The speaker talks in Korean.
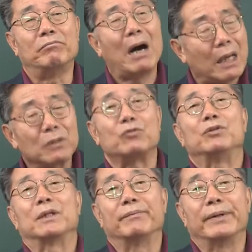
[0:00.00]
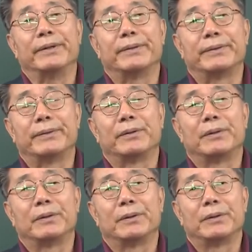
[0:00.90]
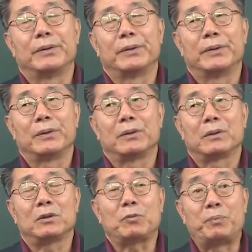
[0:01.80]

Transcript: 막을 수 있단 말이에요. 그래서